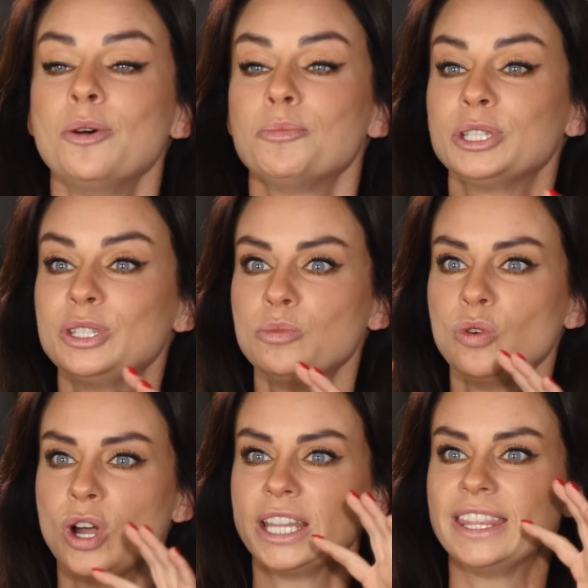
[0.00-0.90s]

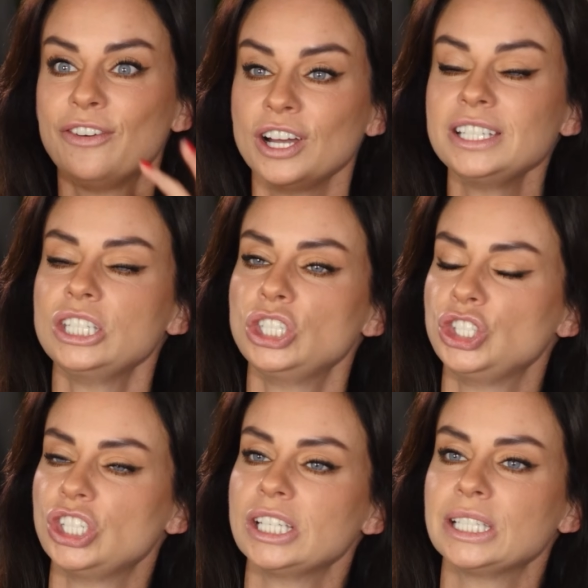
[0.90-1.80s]
Поэтому давайте
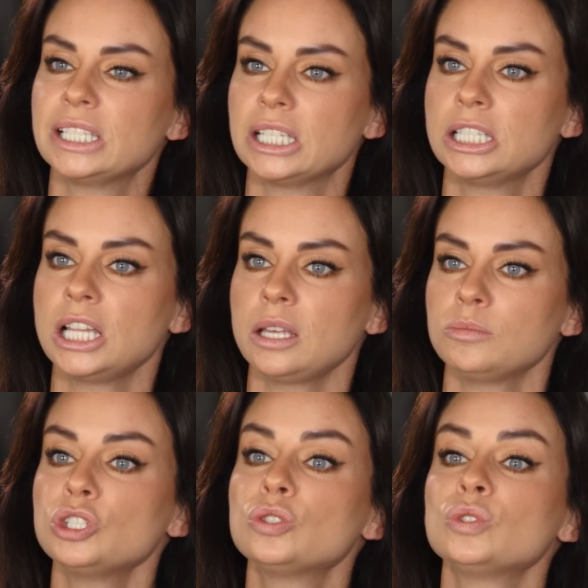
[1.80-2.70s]
сейчас осознаем,
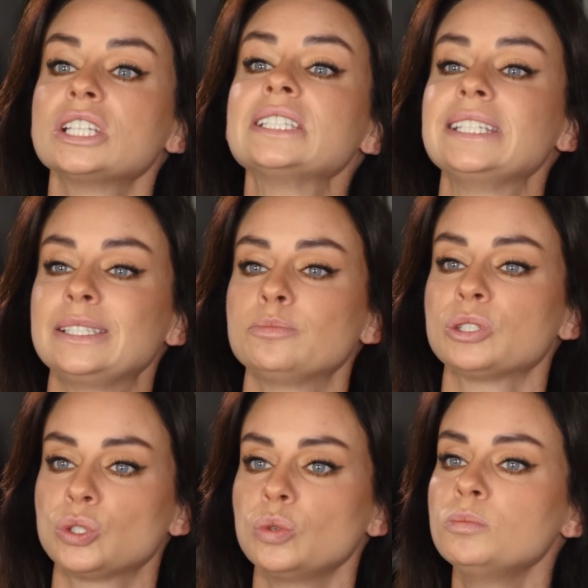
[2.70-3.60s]
что у нас есть
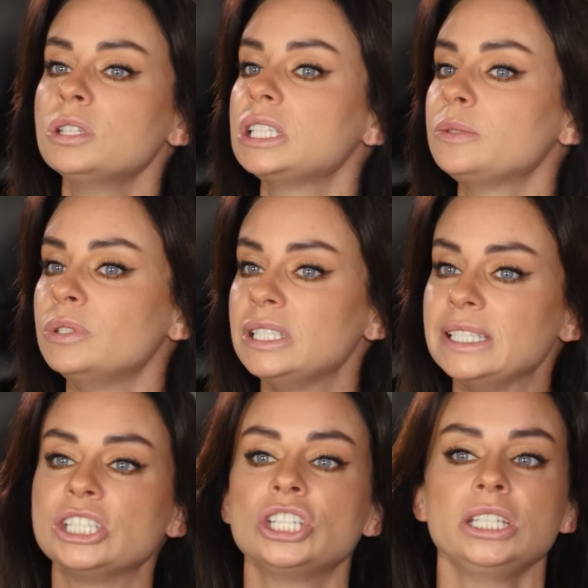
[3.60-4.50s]
способность быть
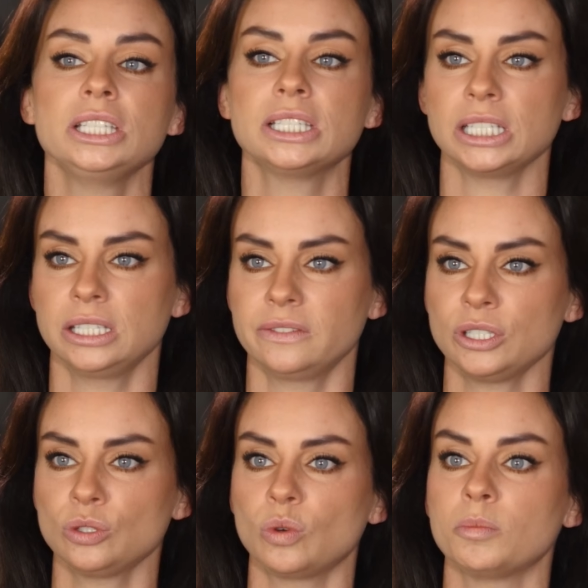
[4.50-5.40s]
и жрицей, и
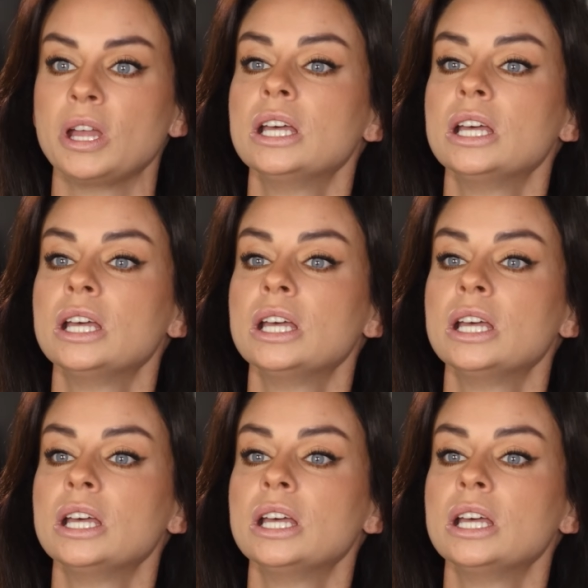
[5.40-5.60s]
творцом.